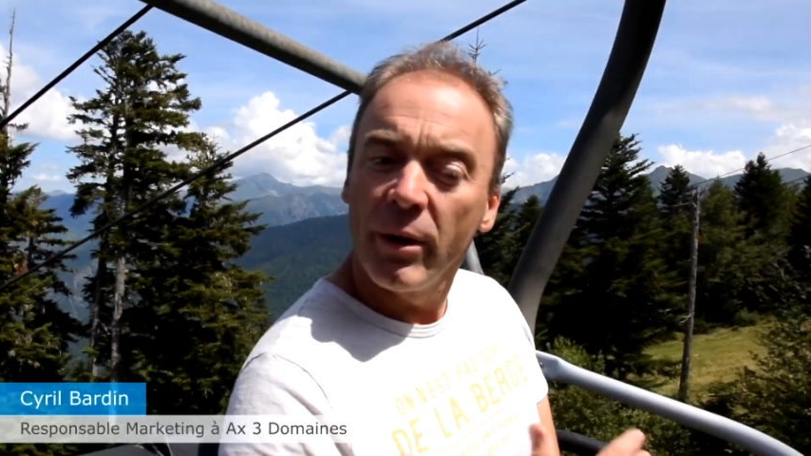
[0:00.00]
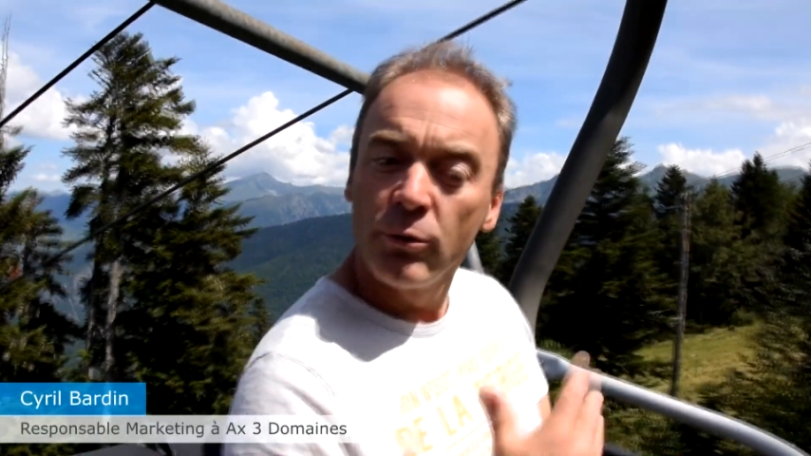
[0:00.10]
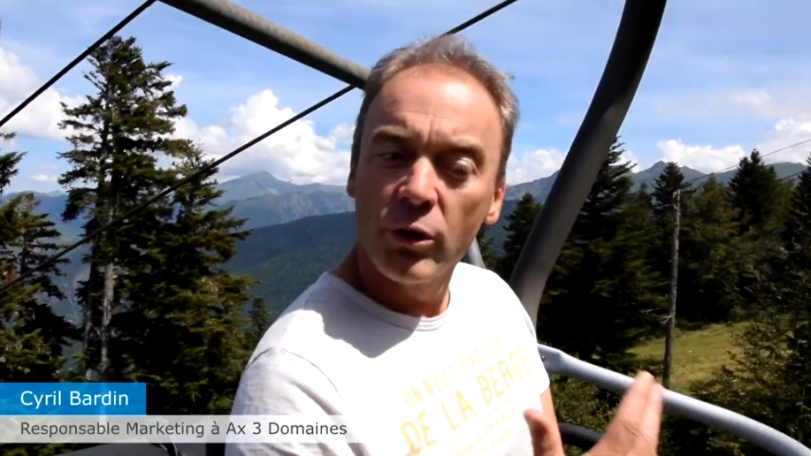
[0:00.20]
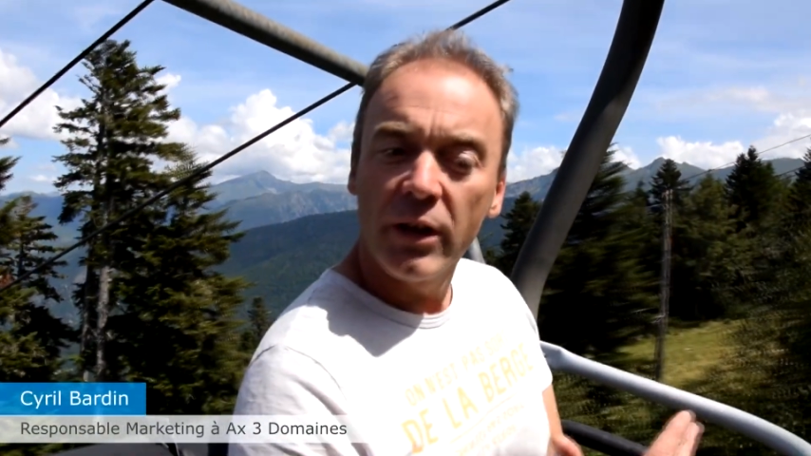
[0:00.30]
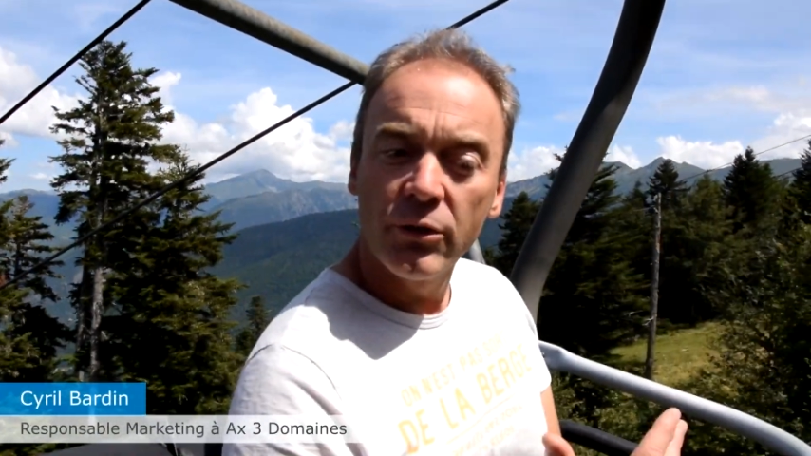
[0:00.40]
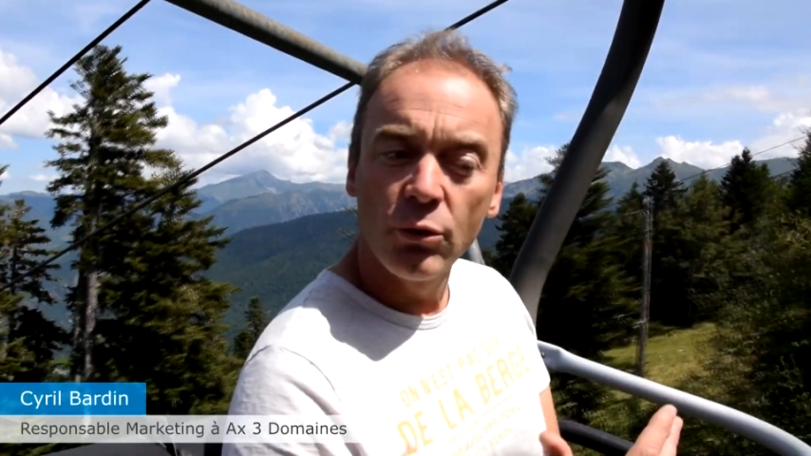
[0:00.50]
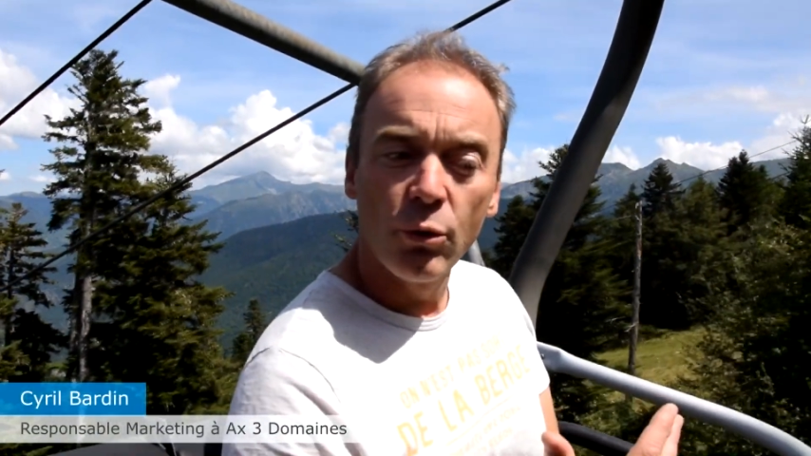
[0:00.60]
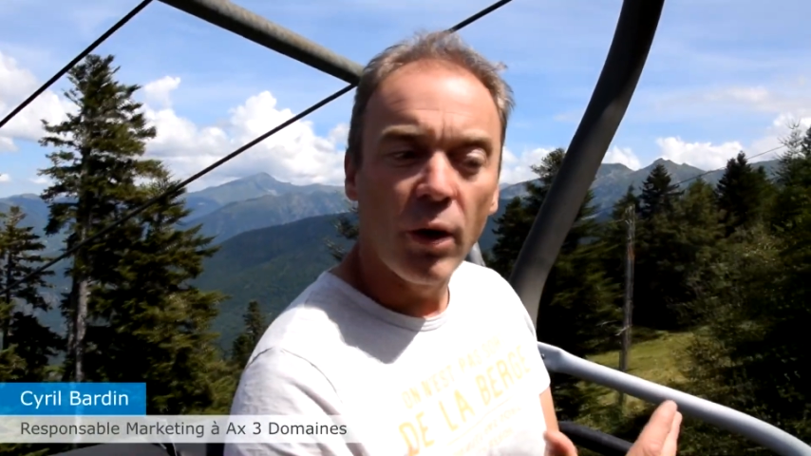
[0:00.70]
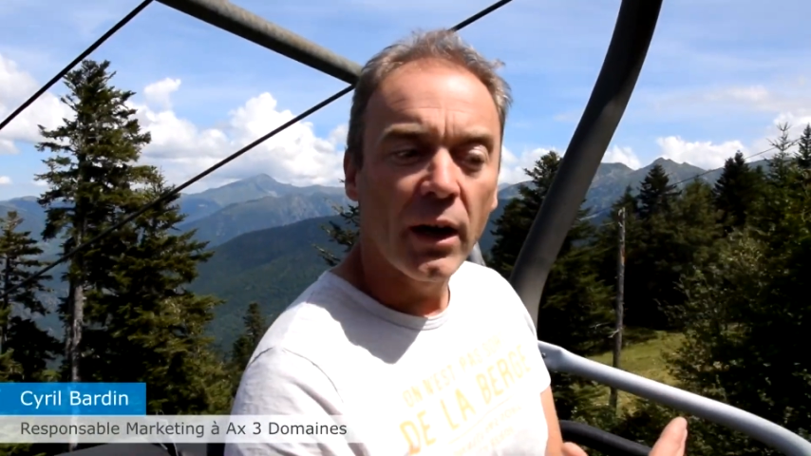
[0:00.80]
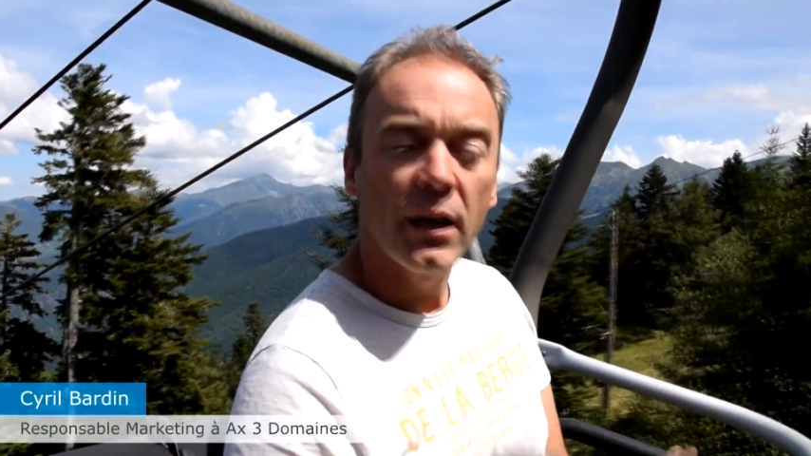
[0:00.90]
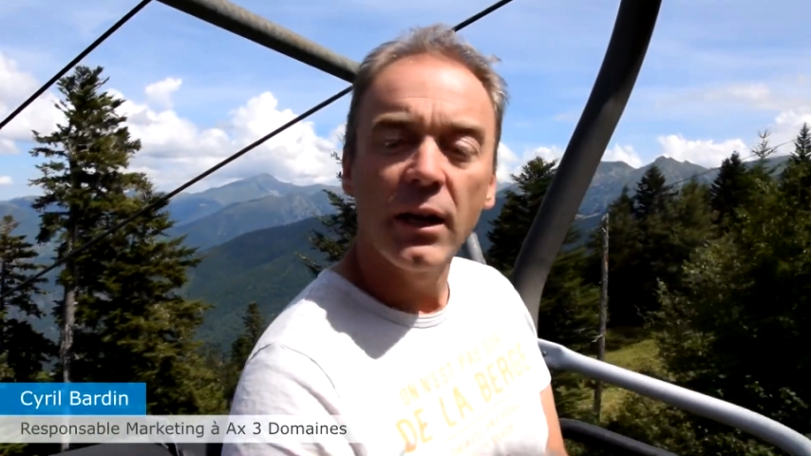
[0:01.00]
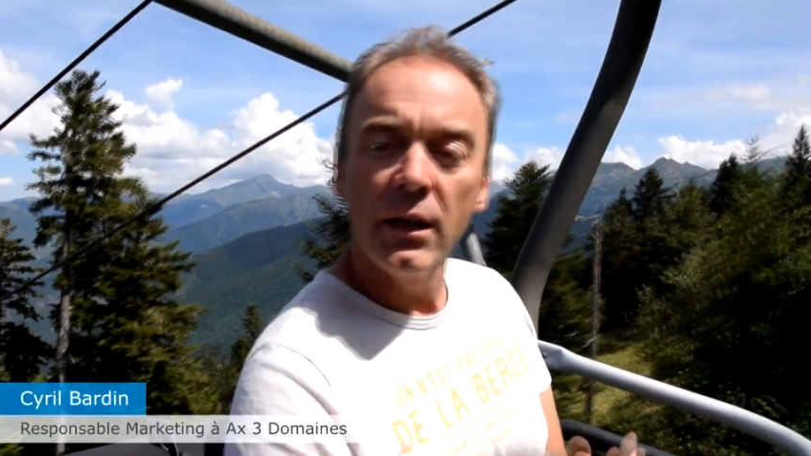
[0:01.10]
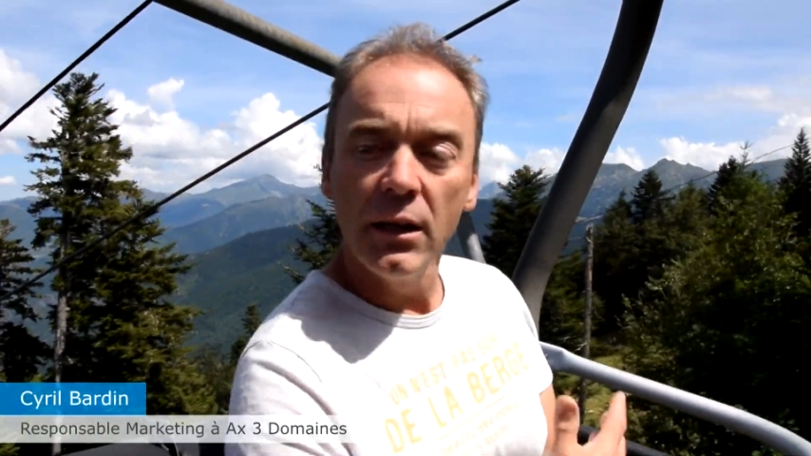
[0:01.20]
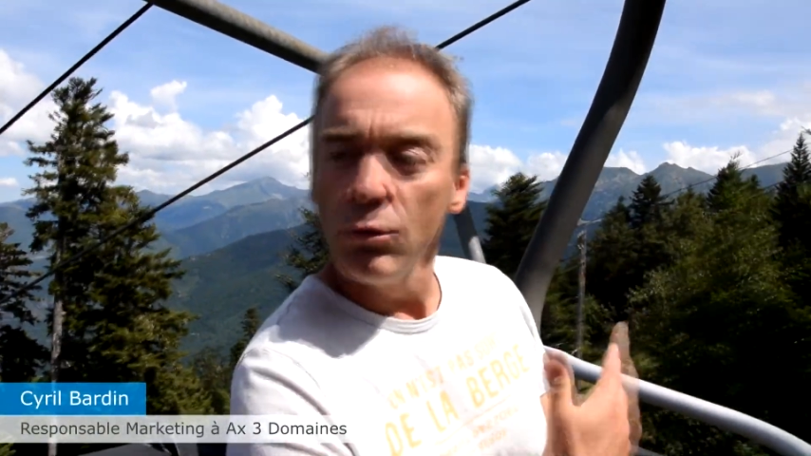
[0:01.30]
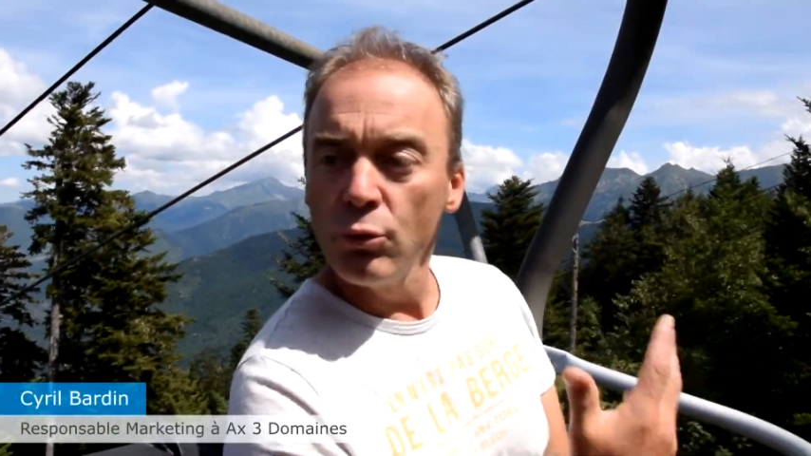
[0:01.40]
pas vocation à
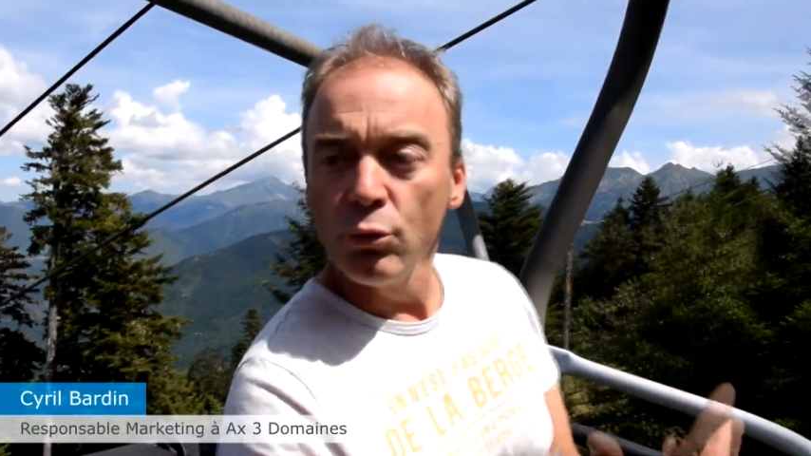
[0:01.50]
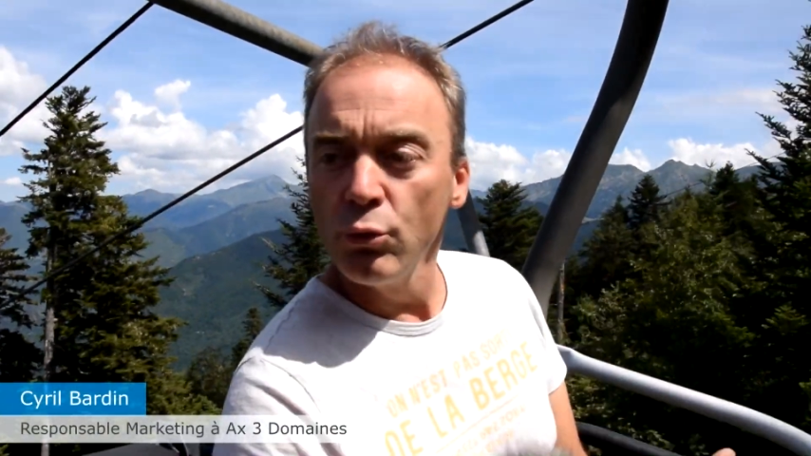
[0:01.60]
créer une